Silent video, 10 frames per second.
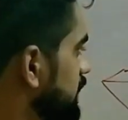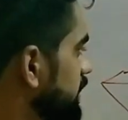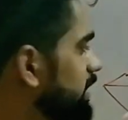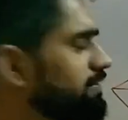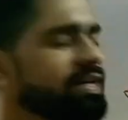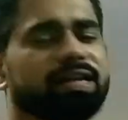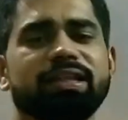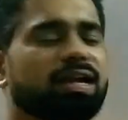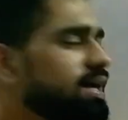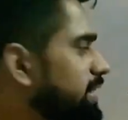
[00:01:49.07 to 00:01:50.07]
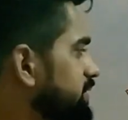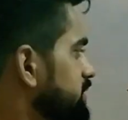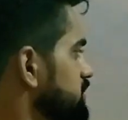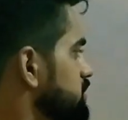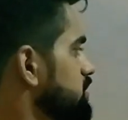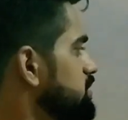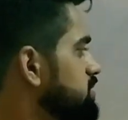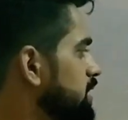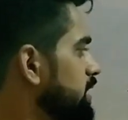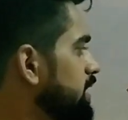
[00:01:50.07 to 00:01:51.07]
करंट वगैरह निकालना इन रजिस्टर्स
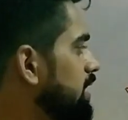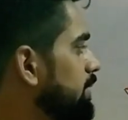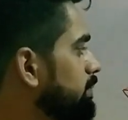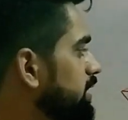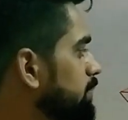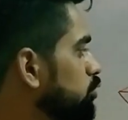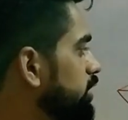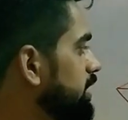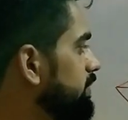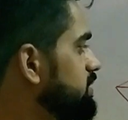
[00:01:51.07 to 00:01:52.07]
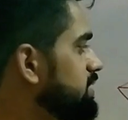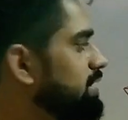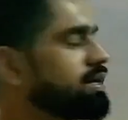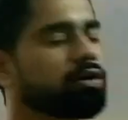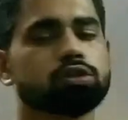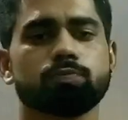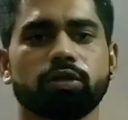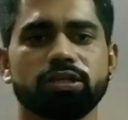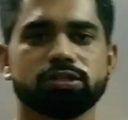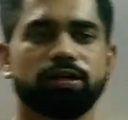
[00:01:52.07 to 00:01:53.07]
से या हम बोलेंगे भाई सेल के क्रॉस
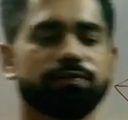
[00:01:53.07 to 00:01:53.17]
पोटेंशियल